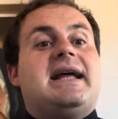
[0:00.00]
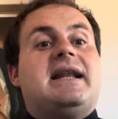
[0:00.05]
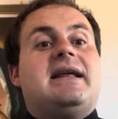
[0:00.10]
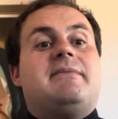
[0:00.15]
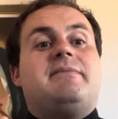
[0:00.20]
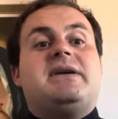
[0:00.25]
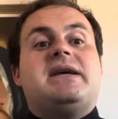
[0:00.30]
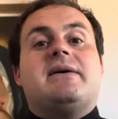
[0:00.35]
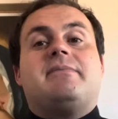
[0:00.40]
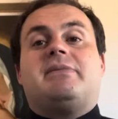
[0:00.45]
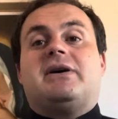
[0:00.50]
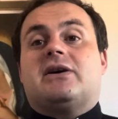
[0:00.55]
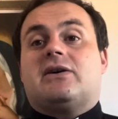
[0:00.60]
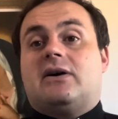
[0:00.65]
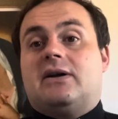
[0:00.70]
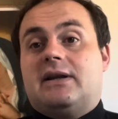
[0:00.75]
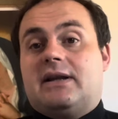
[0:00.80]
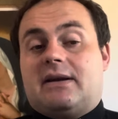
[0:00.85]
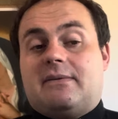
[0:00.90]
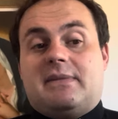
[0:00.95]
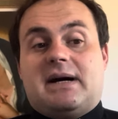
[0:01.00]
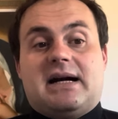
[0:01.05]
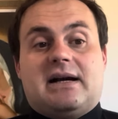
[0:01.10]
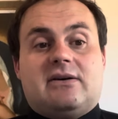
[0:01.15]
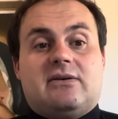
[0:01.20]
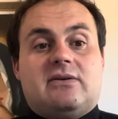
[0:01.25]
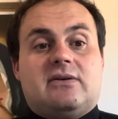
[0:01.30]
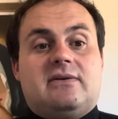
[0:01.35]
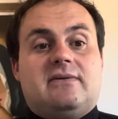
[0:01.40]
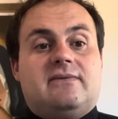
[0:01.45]
e le mie parole
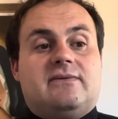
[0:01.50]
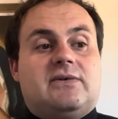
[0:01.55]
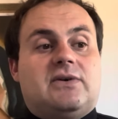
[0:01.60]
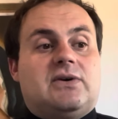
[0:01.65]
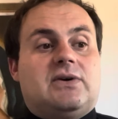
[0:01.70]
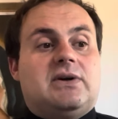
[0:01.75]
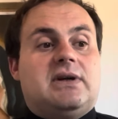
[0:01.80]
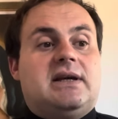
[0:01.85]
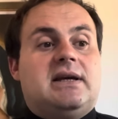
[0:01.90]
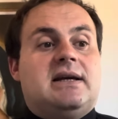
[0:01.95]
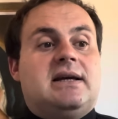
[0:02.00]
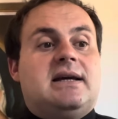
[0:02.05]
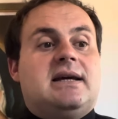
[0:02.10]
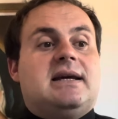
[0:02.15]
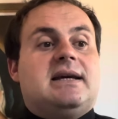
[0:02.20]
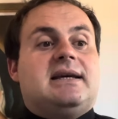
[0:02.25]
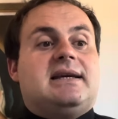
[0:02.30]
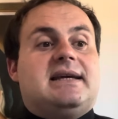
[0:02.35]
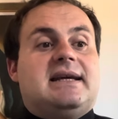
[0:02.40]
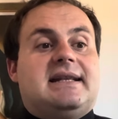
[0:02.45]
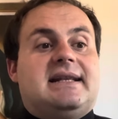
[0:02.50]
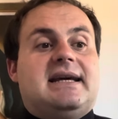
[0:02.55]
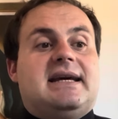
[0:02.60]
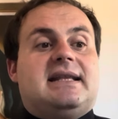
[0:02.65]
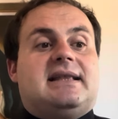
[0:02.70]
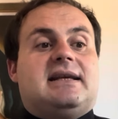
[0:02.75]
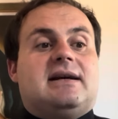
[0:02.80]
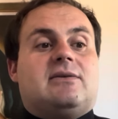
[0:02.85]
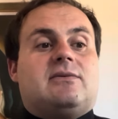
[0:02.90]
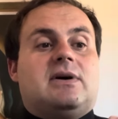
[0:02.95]
rimangono in voi,
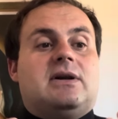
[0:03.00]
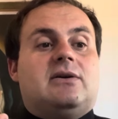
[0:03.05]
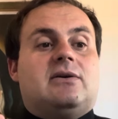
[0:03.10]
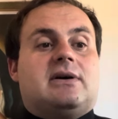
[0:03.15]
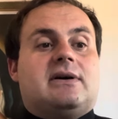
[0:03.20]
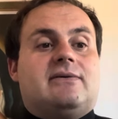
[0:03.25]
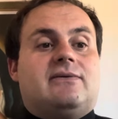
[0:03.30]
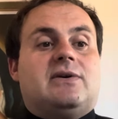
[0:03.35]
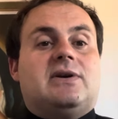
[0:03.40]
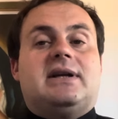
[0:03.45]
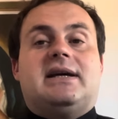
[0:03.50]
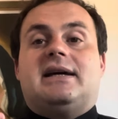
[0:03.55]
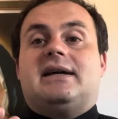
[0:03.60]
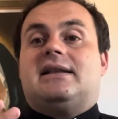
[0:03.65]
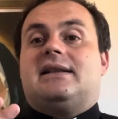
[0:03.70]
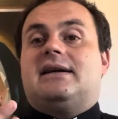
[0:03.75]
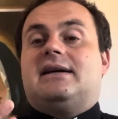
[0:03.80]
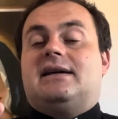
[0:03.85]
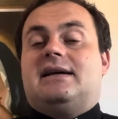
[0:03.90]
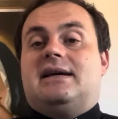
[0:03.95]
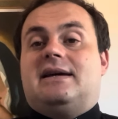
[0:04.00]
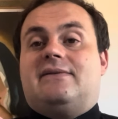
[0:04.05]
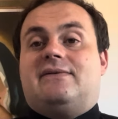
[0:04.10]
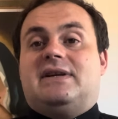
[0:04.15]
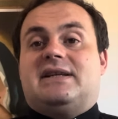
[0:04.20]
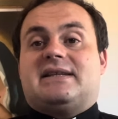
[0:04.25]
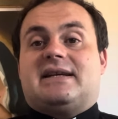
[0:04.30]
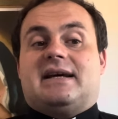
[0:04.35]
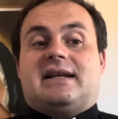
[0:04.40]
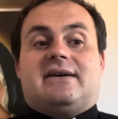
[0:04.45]
chiedete quello che volete e vi
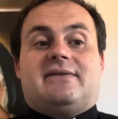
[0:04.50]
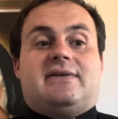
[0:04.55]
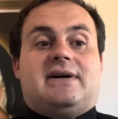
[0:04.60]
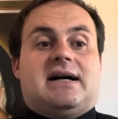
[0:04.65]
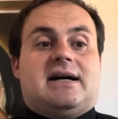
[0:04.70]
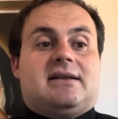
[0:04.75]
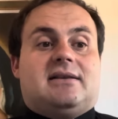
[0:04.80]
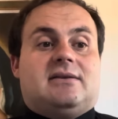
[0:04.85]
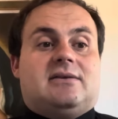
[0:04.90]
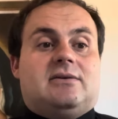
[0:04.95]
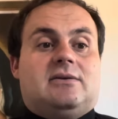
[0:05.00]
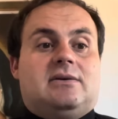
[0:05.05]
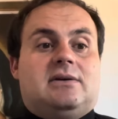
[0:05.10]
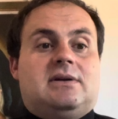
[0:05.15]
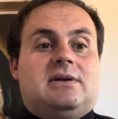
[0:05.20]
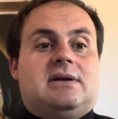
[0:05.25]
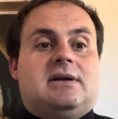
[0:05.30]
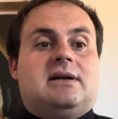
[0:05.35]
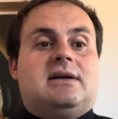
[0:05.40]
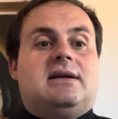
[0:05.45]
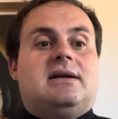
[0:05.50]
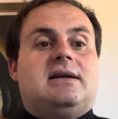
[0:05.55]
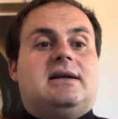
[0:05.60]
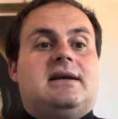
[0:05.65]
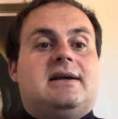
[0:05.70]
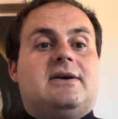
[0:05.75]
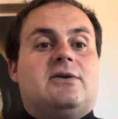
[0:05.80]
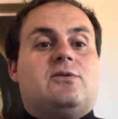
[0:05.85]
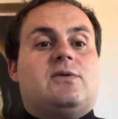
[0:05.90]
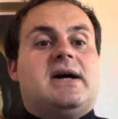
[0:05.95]
sarà fatto.
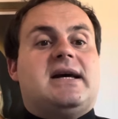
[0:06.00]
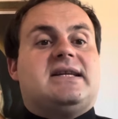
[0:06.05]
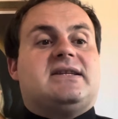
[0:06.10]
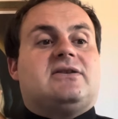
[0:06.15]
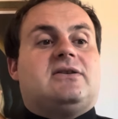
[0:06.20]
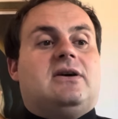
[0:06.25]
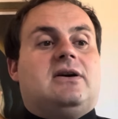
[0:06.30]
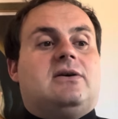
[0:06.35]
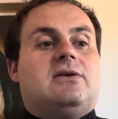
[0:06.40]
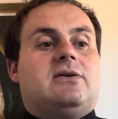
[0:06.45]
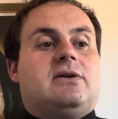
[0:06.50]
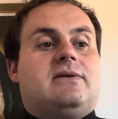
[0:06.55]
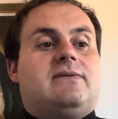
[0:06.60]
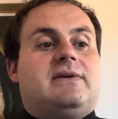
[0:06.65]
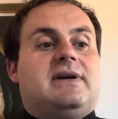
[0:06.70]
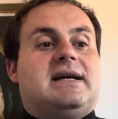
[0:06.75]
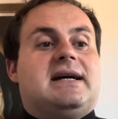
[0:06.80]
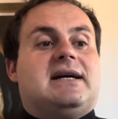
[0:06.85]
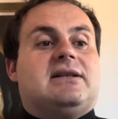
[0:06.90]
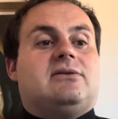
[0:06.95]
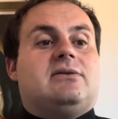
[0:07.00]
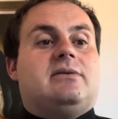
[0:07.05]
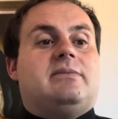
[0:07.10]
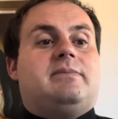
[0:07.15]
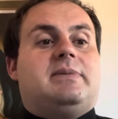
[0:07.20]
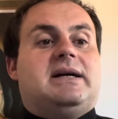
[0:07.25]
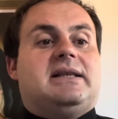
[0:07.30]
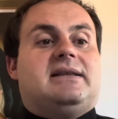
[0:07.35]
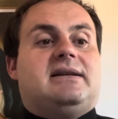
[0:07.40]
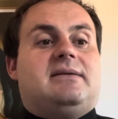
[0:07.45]
In questo è glorificato il
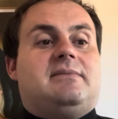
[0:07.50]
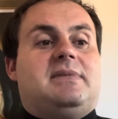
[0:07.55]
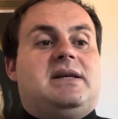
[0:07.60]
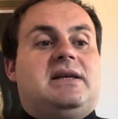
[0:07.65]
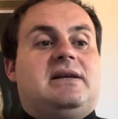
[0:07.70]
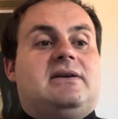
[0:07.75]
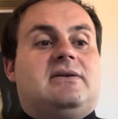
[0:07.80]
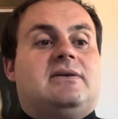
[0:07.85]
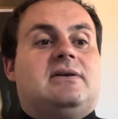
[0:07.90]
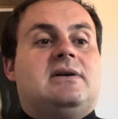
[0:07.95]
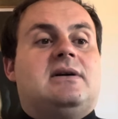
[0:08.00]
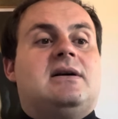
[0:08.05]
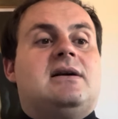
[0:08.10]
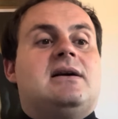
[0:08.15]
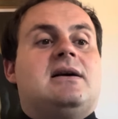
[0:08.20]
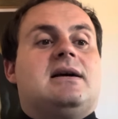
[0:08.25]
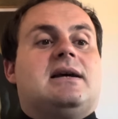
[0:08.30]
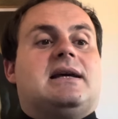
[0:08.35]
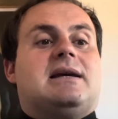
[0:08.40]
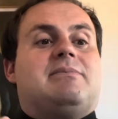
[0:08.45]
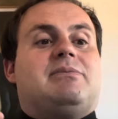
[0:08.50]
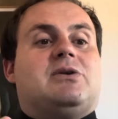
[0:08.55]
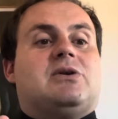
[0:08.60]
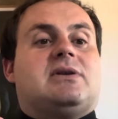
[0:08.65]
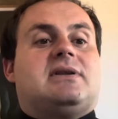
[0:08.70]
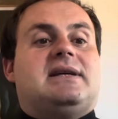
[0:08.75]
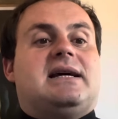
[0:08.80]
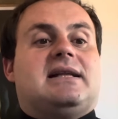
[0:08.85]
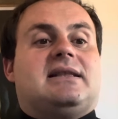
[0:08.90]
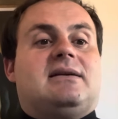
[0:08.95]
Padre mio, che
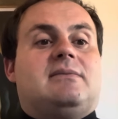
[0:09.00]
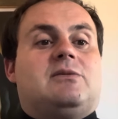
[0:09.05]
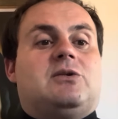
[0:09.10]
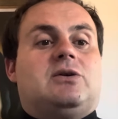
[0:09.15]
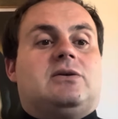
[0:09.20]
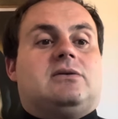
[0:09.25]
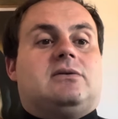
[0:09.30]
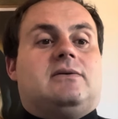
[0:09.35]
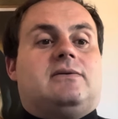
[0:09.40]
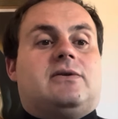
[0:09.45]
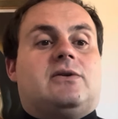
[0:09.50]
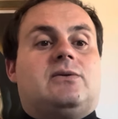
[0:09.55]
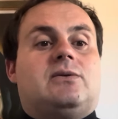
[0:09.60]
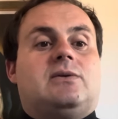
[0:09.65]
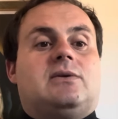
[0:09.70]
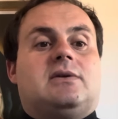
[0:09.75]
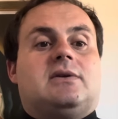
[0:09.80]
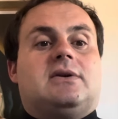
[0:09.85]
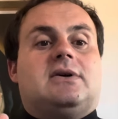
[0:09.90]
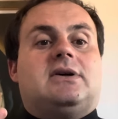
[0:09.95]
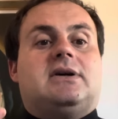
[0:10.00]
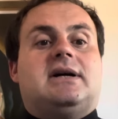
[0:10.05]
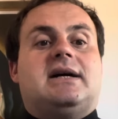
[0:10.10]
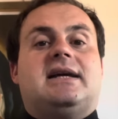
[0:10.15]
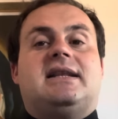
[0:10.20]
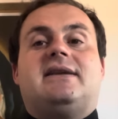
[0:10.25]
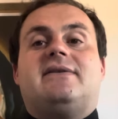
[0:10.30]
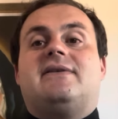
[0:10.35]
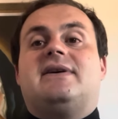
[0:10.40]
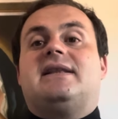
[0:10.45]
portiate molto frutto
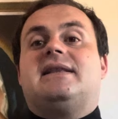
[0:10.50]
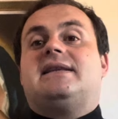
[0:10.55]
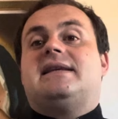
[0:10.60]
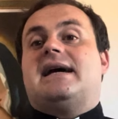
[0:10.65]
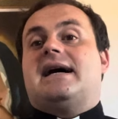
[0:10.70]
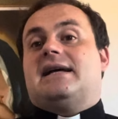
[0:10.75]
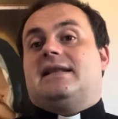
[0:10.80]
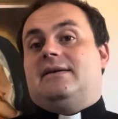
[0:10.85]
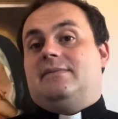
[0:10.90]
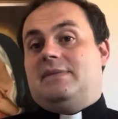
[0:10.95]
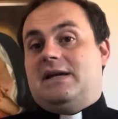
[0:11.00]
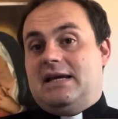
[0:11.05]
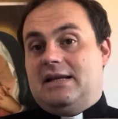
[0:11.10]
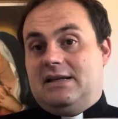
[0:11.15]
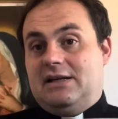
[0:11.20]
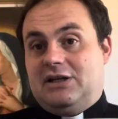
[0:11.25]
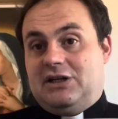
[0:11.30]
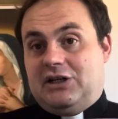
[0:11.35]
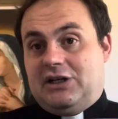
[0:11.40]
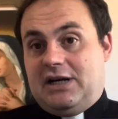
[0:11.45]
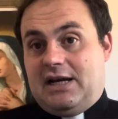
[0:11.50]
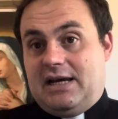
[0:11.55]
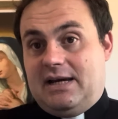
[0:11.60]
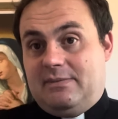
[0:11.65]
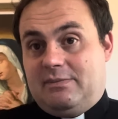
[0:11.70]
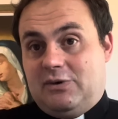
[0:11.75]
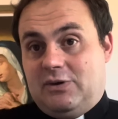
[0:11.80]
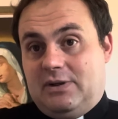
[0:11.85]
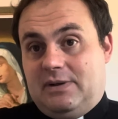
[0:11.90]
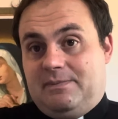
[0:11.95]
e diventiate miei
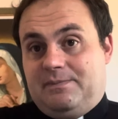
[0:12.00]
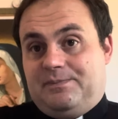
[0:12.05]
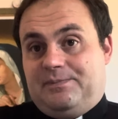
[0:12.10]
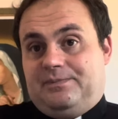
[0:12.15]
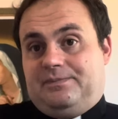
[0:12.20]
discepoli.